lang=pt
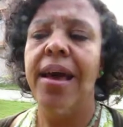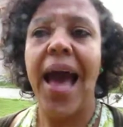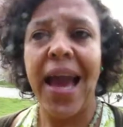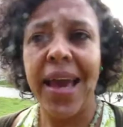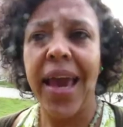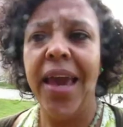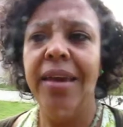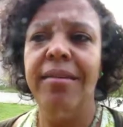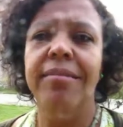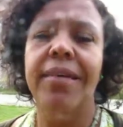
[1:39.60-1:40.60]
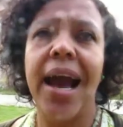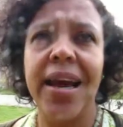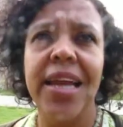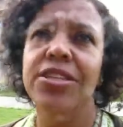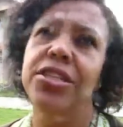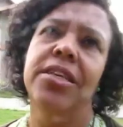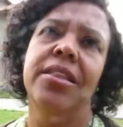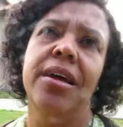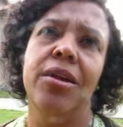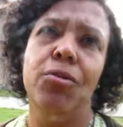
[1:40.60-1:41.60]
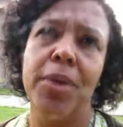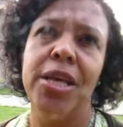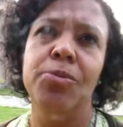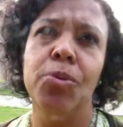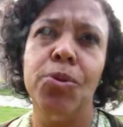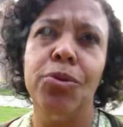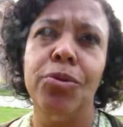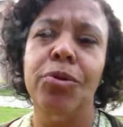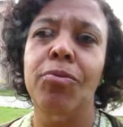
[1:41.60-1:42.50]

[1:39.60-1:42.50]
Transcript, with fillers: a quem acredita no mesmo mundo,